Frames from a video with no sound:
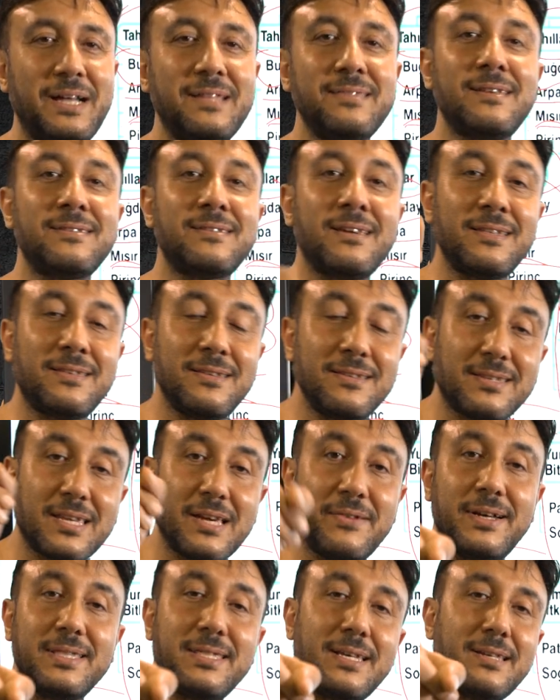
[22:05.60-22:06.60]
ben de zeytin
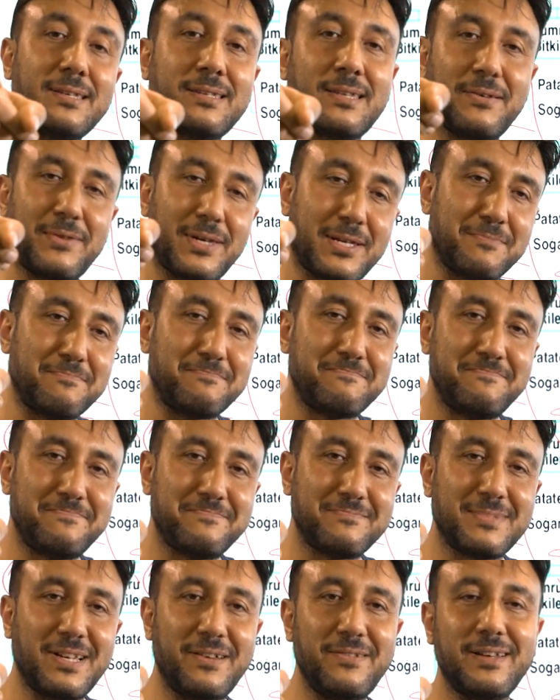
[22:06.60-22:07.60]
sevenleri severim.
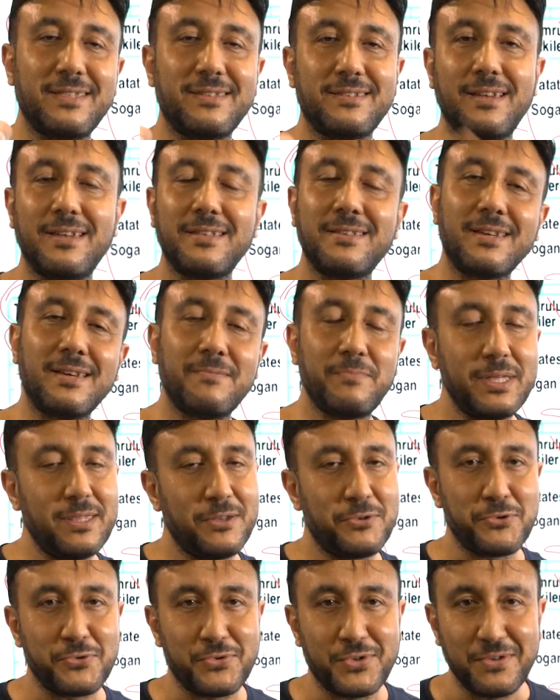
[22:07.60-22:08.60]
Evet zeytin ben
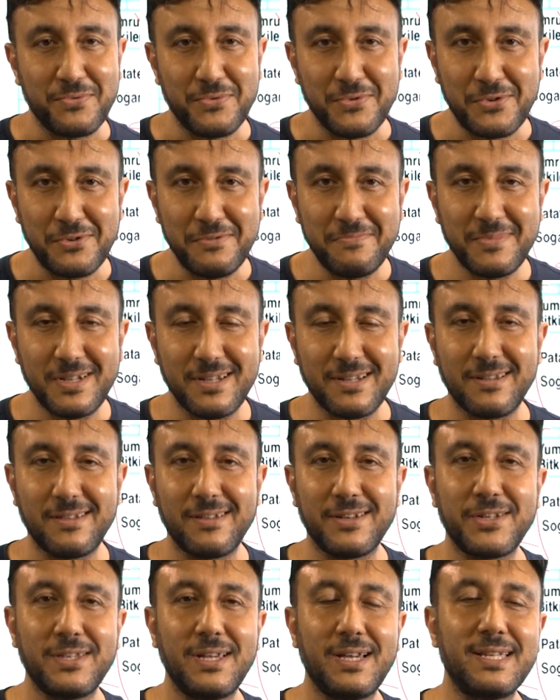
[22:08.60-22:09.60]
de çok seviyorum
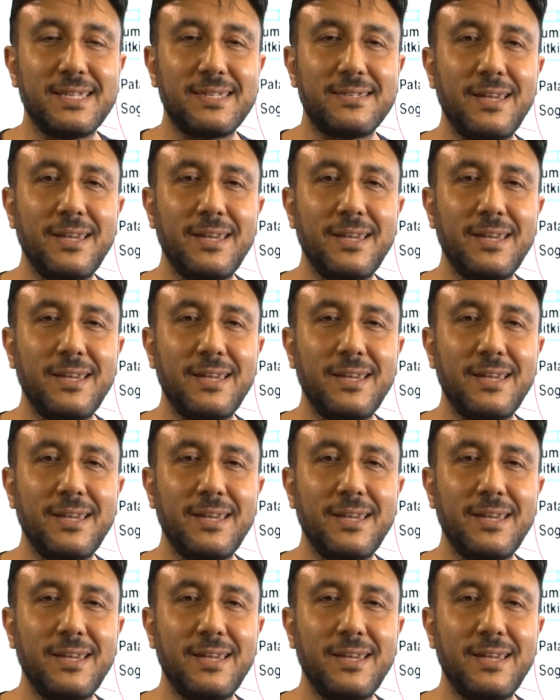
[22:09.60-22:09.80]
arkadaşlar.